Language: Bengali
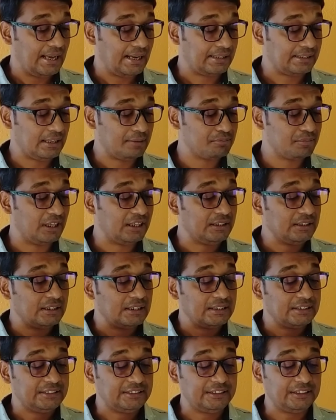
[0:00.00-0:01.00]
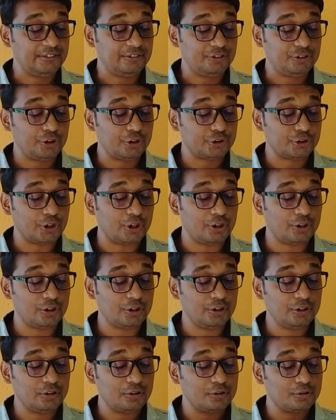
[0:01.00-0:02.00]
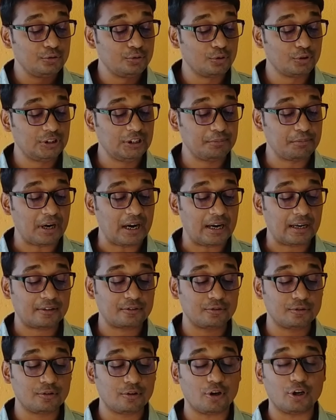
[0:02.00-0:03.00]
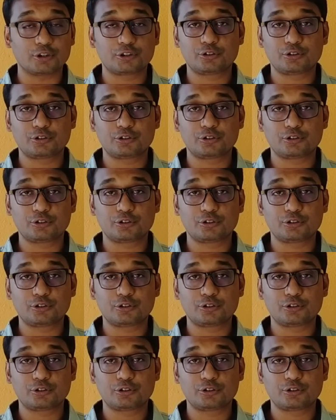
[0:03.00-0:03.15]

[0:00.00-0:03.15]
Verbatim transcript: এক নম্বর চিত্রসহ নদীবাক ও